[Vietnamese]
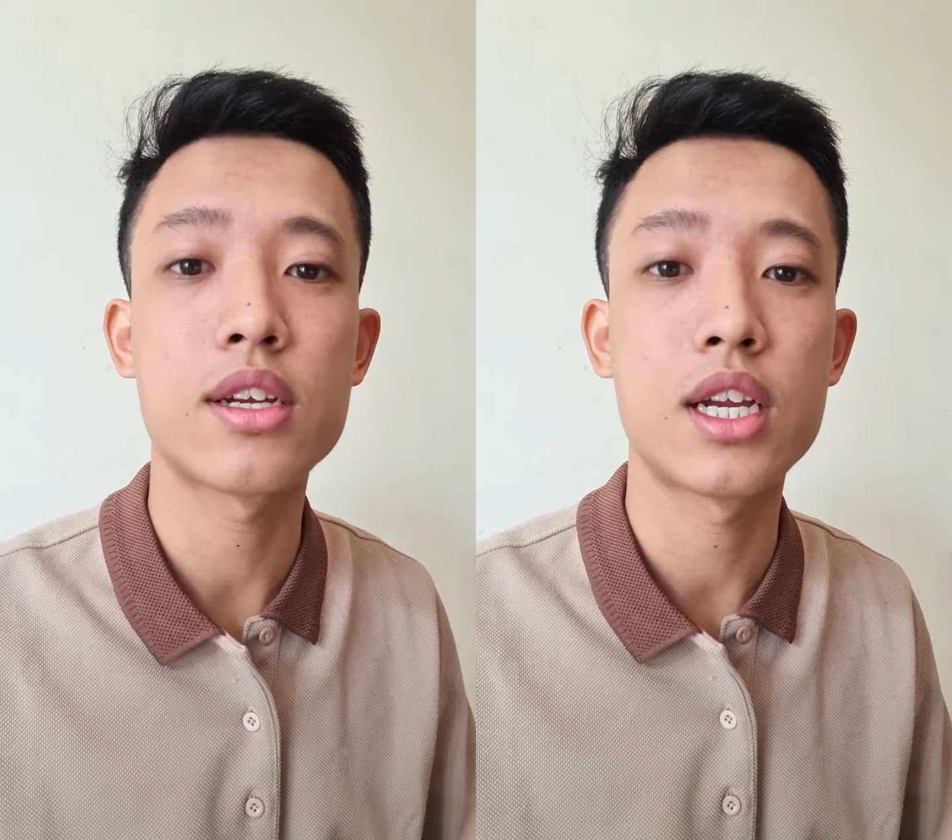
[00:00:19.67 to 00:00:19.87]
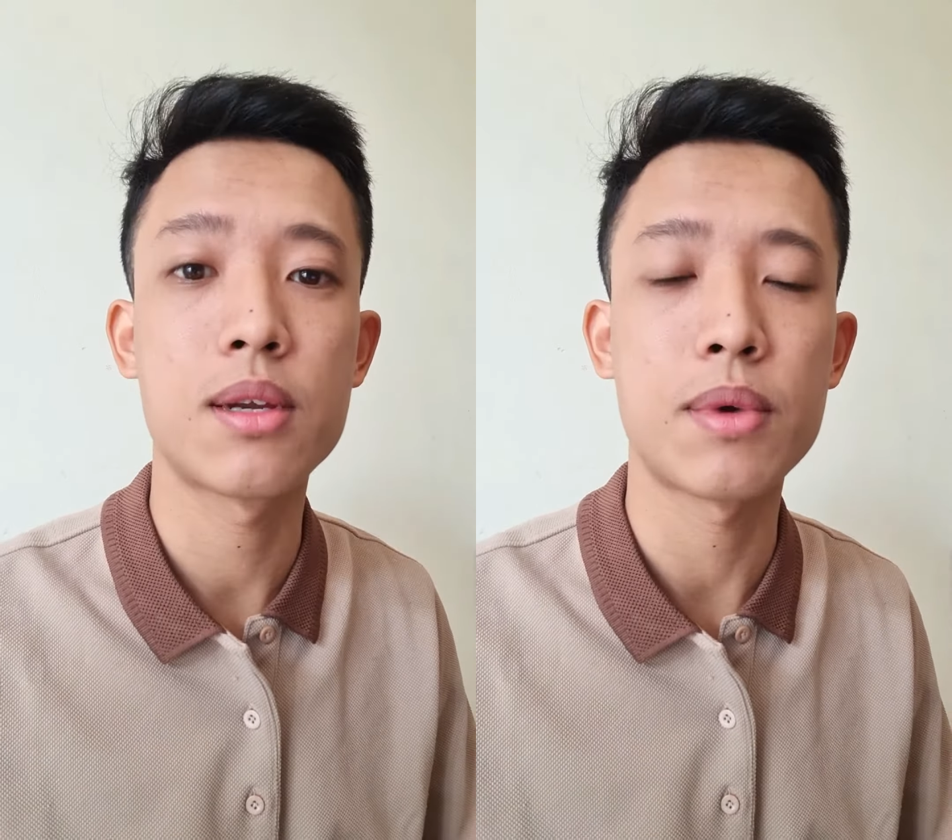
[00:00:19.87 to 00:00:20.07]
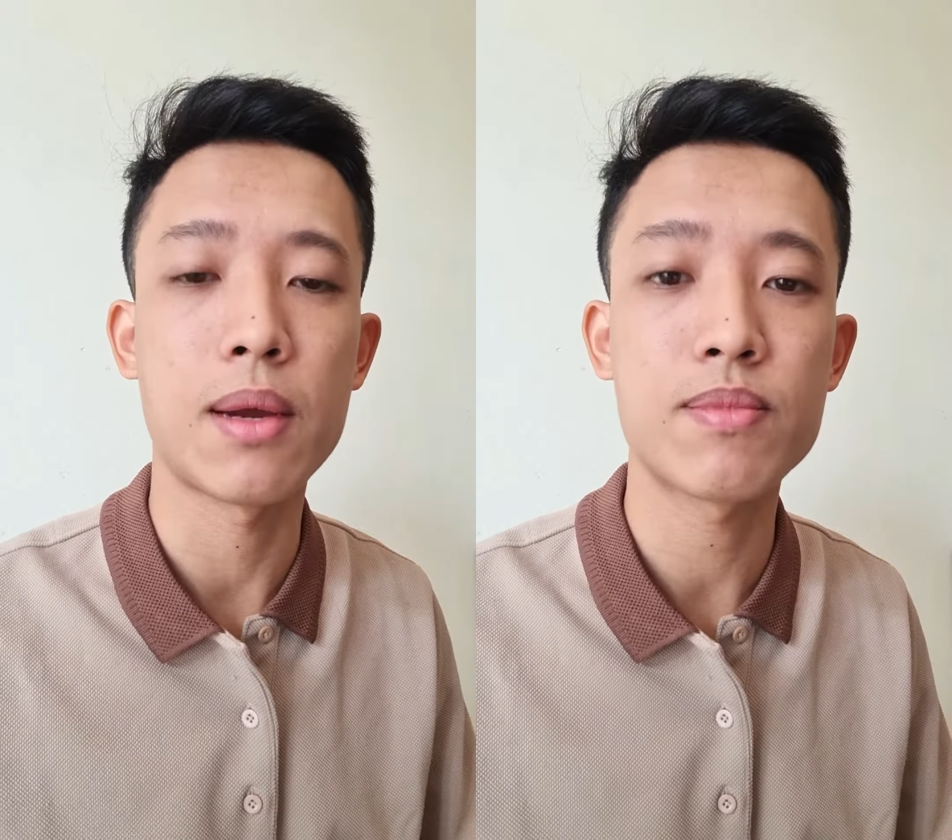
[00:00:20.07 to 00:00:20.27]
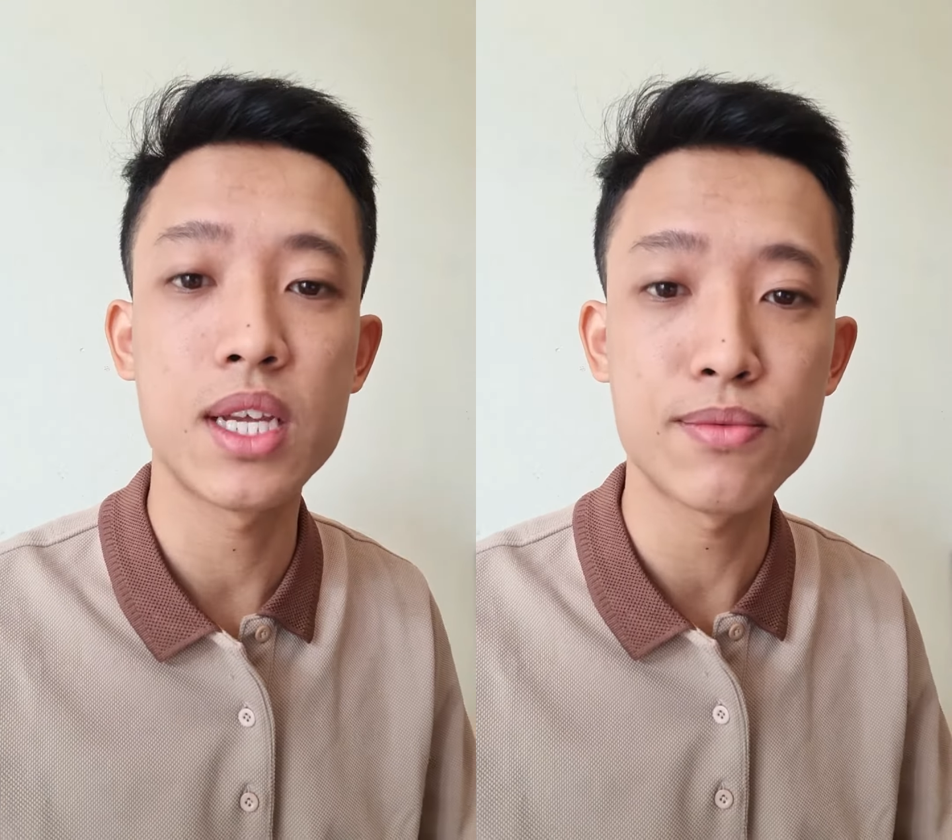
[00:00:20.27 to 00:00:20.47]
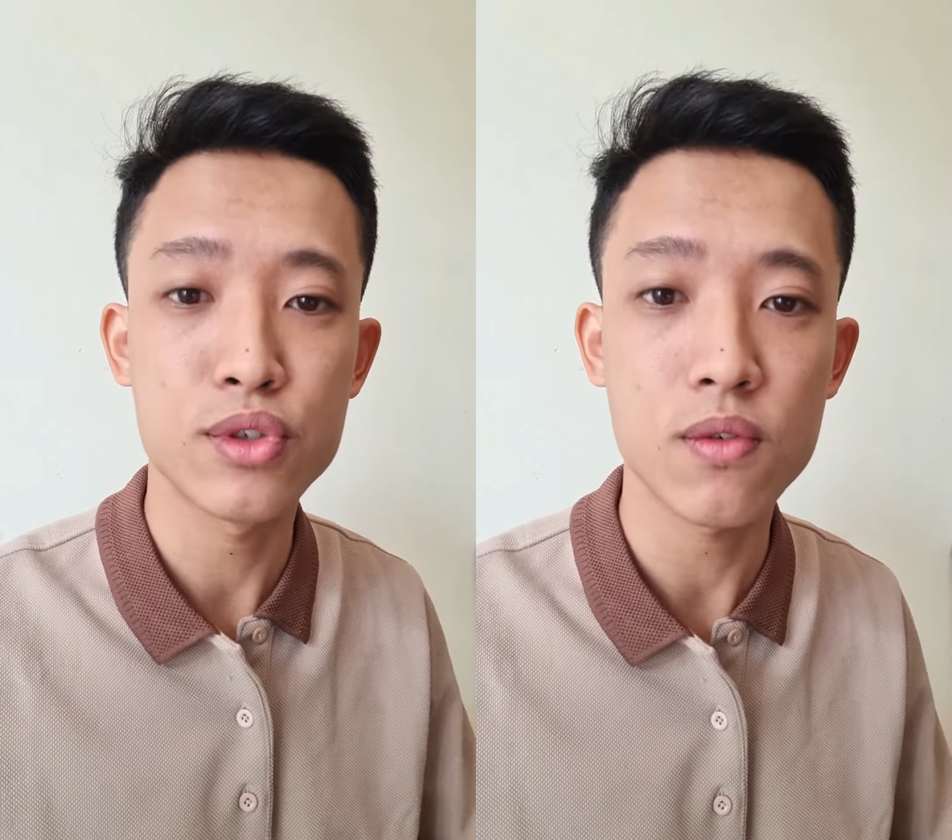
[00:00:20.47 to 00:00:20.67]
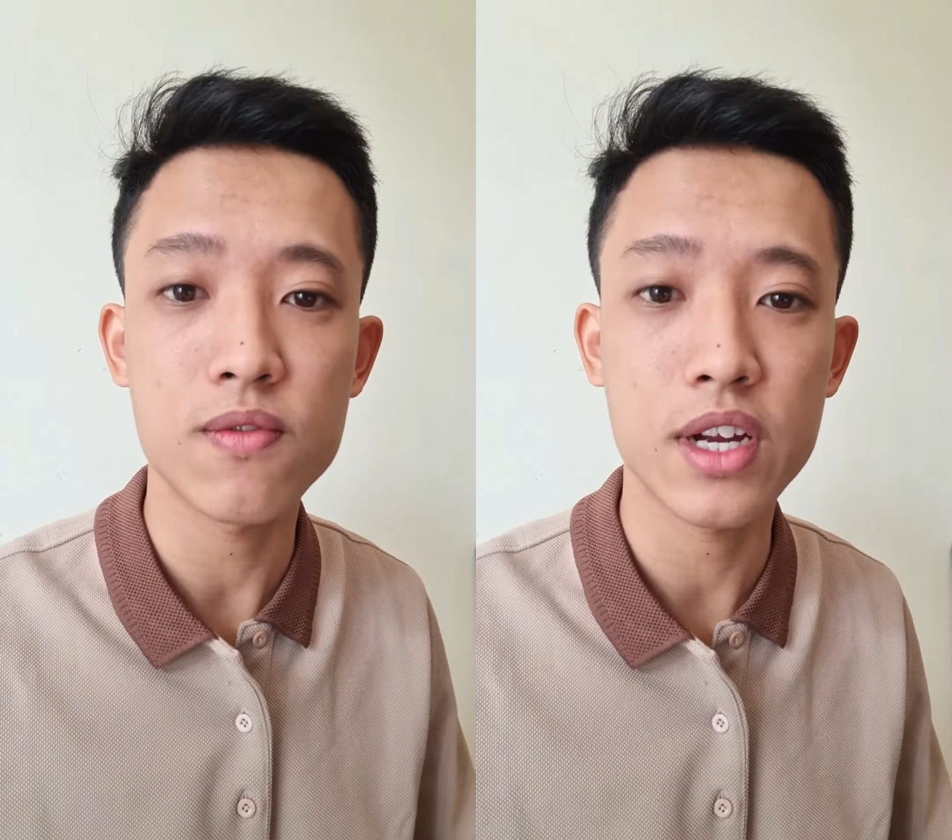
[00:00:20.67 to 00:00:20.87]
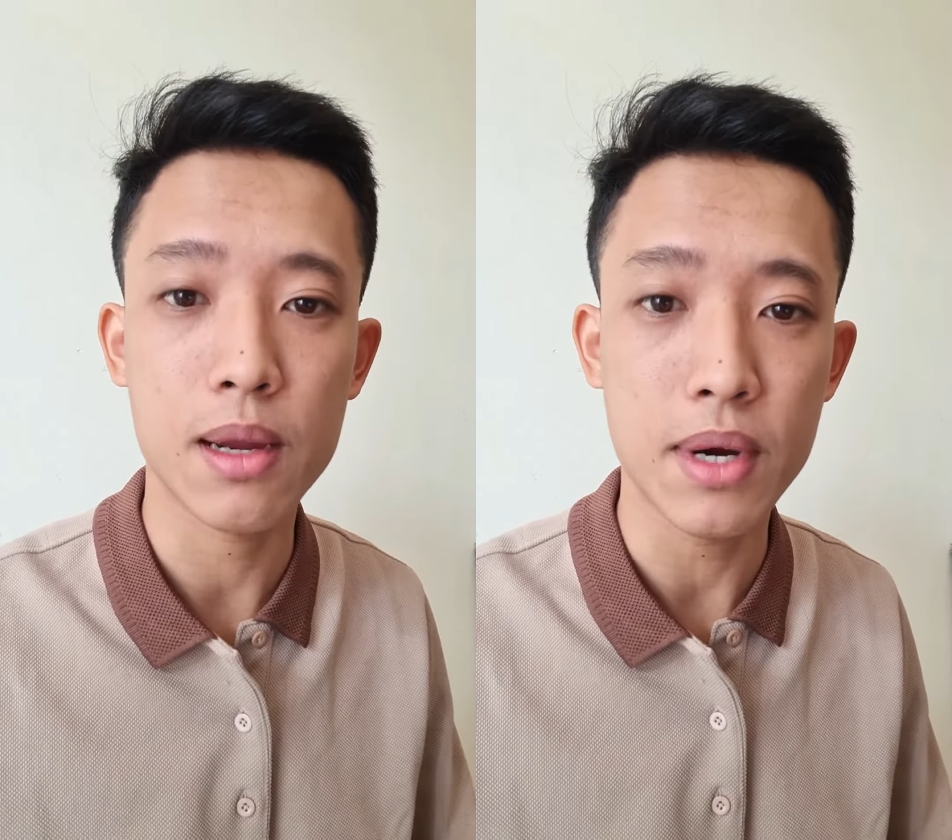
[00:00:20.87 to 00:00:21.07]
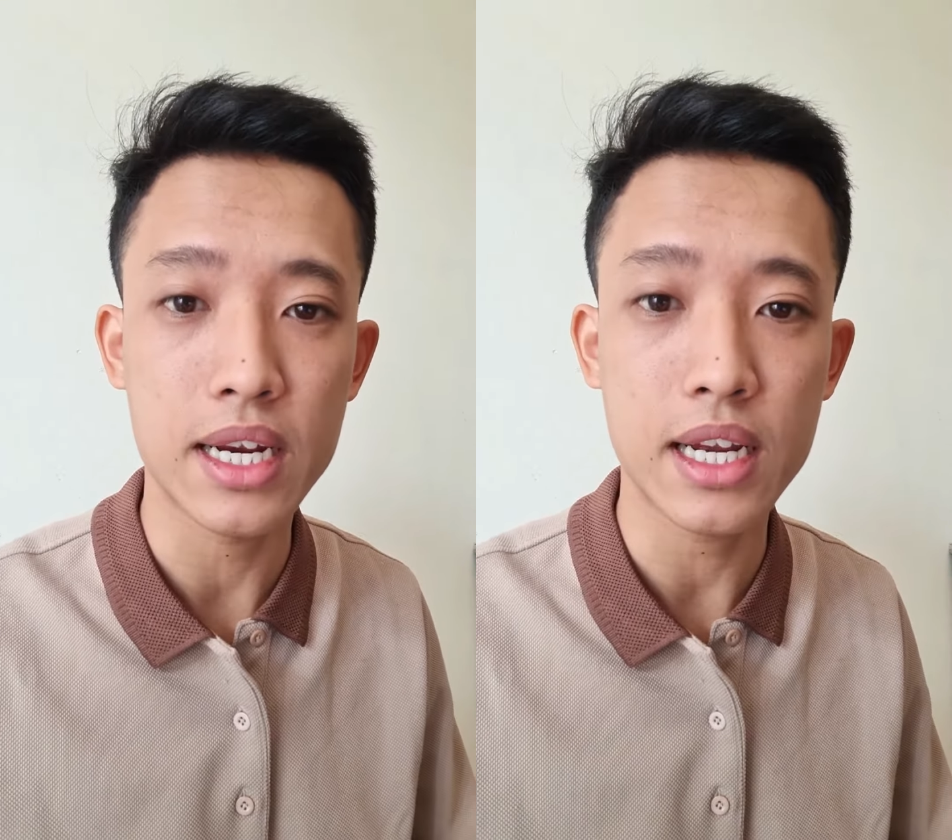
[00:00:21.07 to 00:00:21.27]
khi mà em tiếp xúc với cái bạn